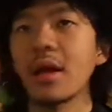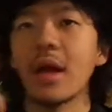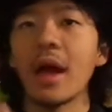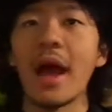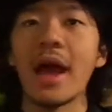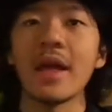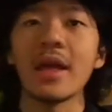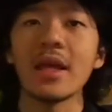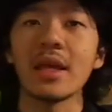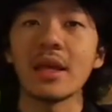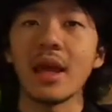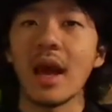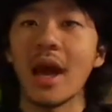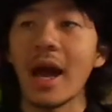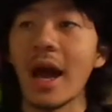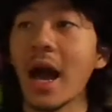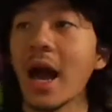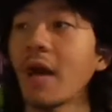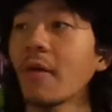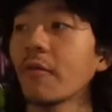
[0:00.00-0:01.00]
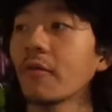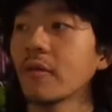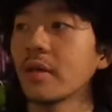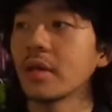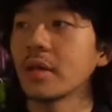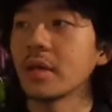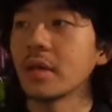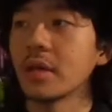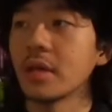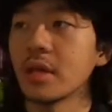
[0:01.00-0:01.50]
aí a
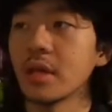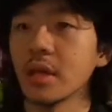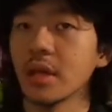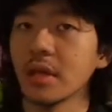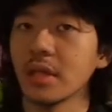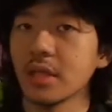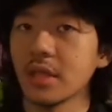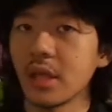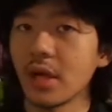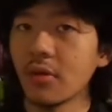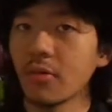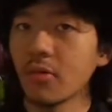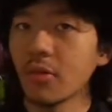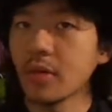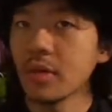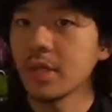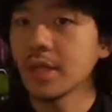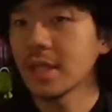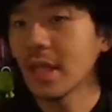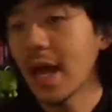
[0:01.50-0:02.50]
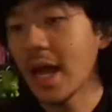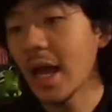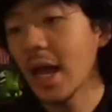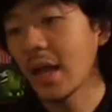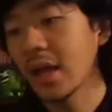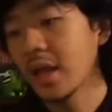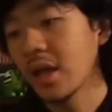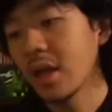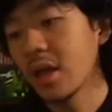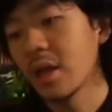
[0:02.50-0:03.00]
árvore em questão
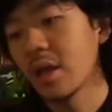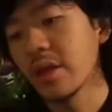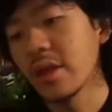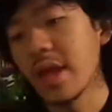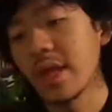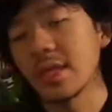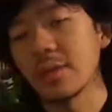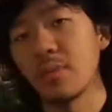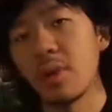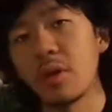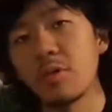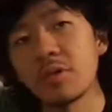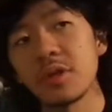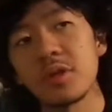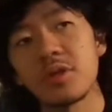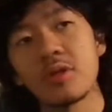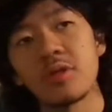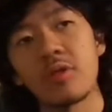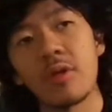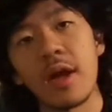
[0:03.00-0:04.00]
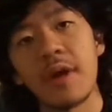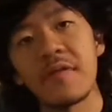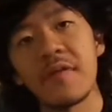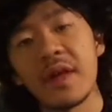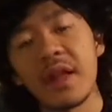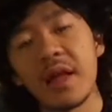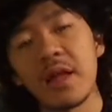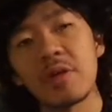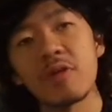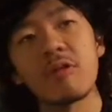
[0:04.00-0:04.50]
está nas mãos do
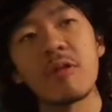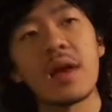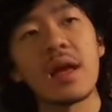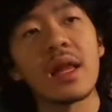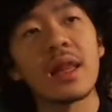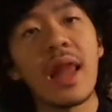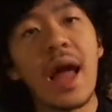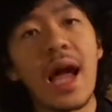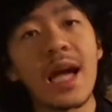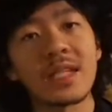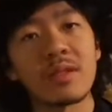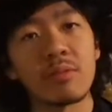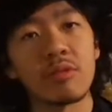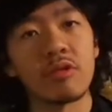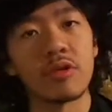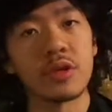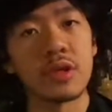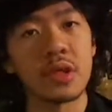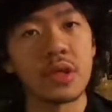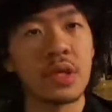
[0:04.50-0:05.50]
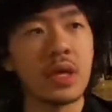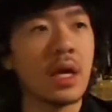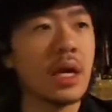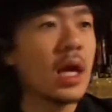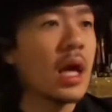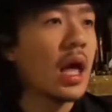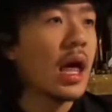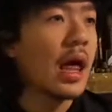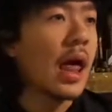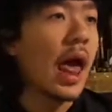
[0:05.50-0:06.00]
reverendo Erasmus,
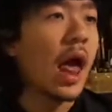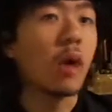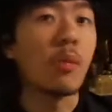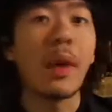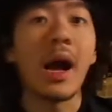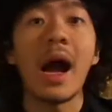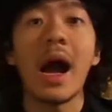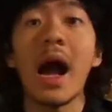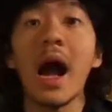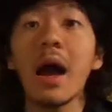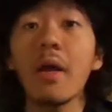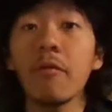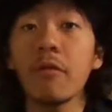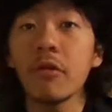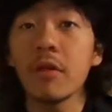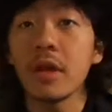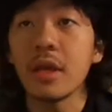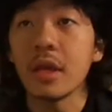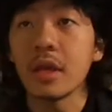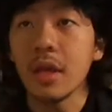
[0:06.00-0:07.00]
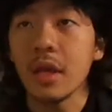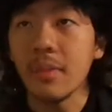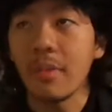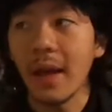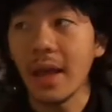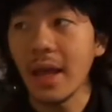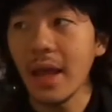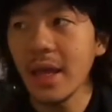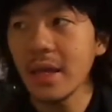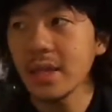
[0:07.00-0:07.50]
é uma árvore que
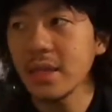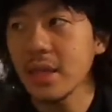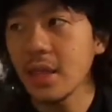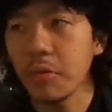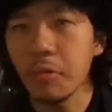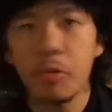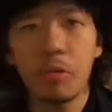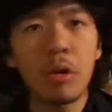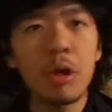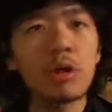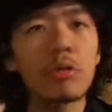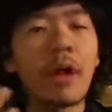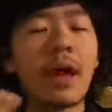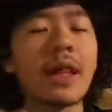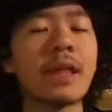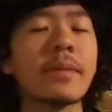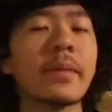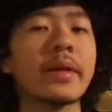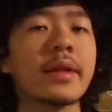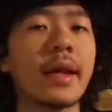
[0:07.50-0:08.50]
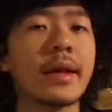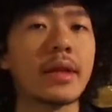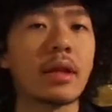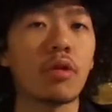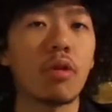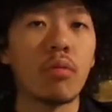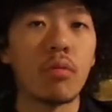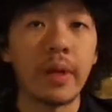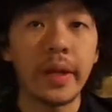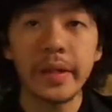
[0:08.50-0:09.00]
parece que quando é alimentada
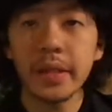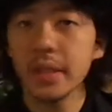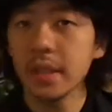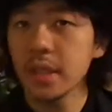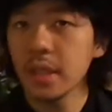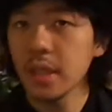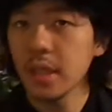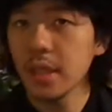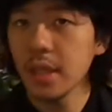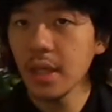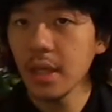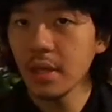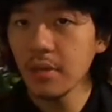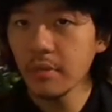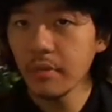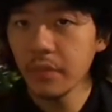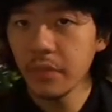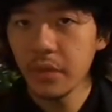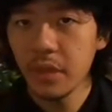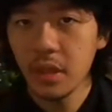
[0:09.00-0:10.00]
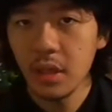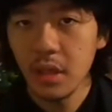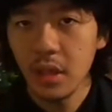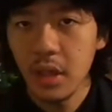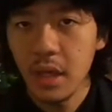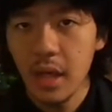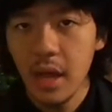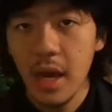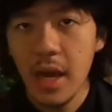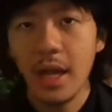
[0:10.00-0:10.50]
com mentira,
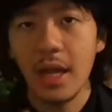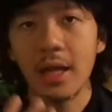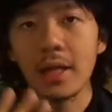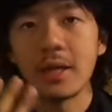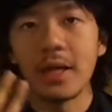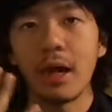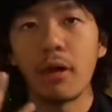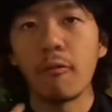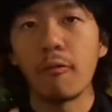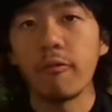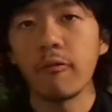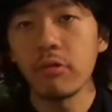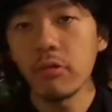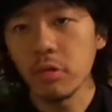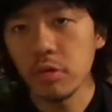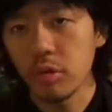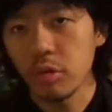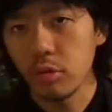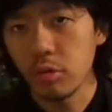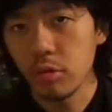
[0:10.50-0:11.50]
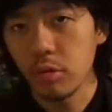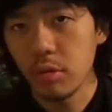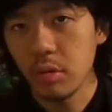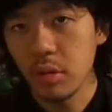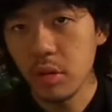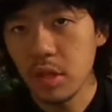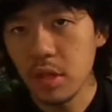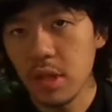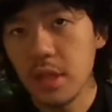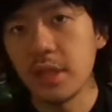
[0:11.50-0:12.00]
ela dá um fruto.
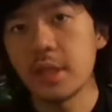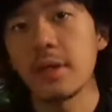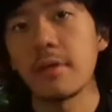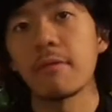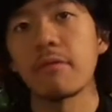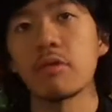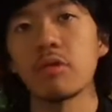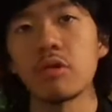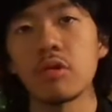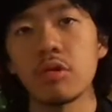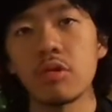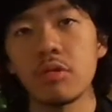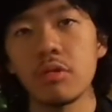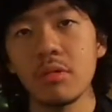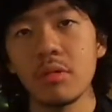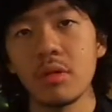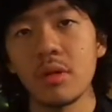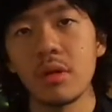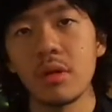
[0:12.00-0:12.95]
E esse fruto